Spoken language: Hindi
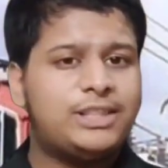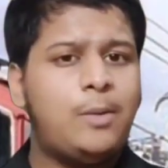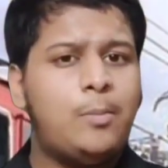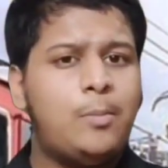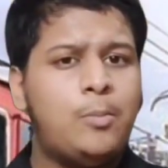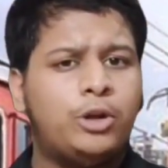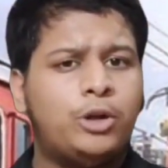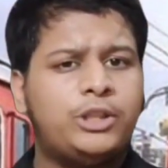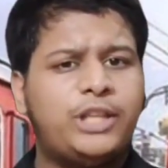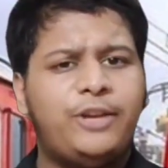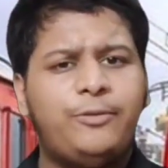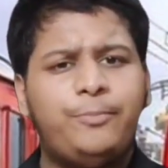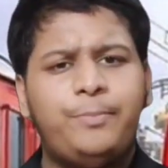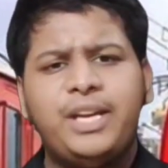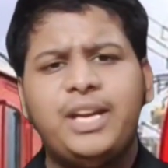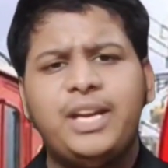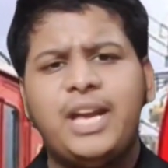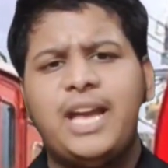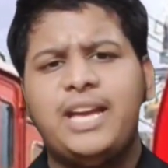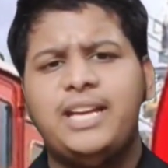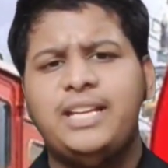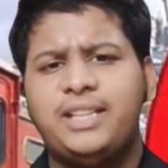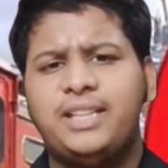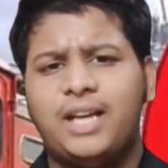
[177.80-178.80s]
कवच का मोटिव
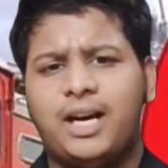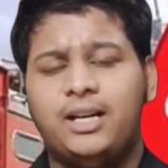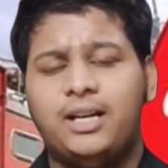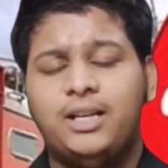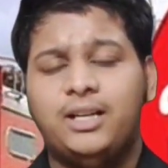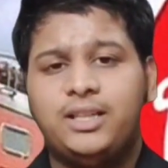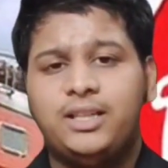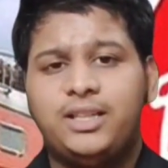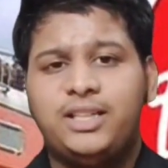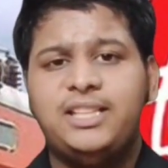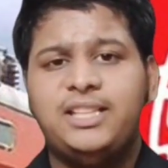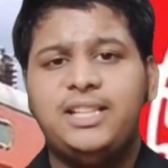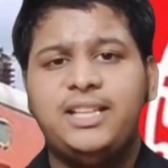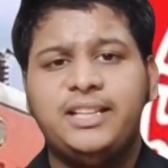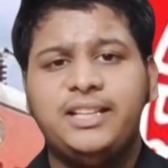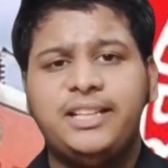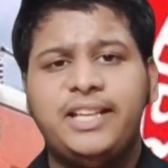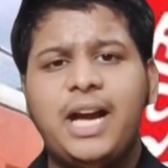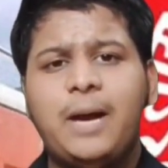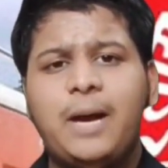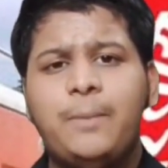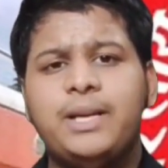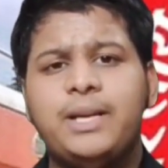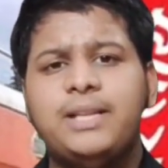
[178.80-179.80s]
भी यही था कि
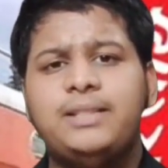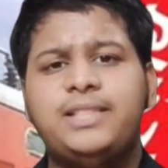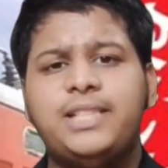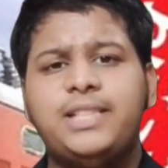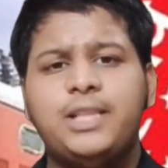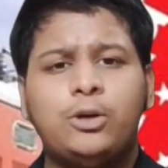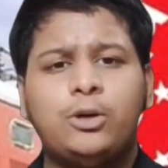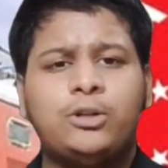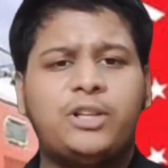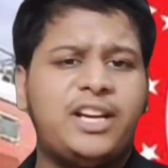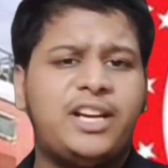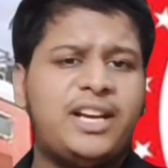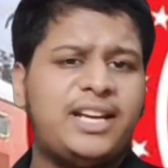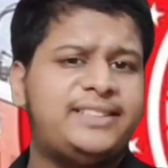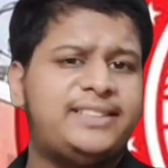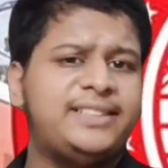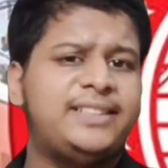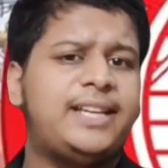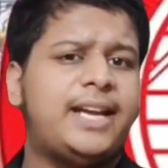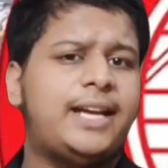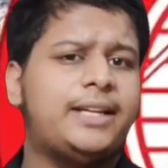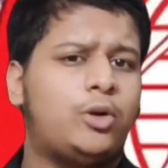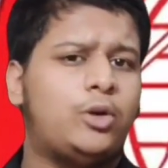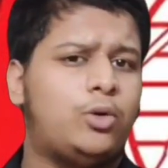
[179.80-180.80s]
इंडिया में जीरो ट्रेन
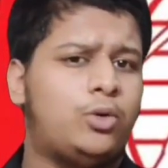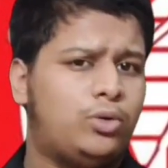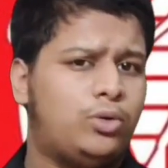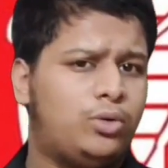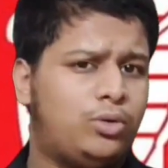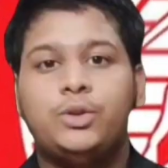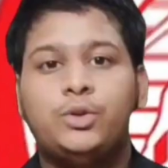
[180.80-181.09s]
एक्सीडेंट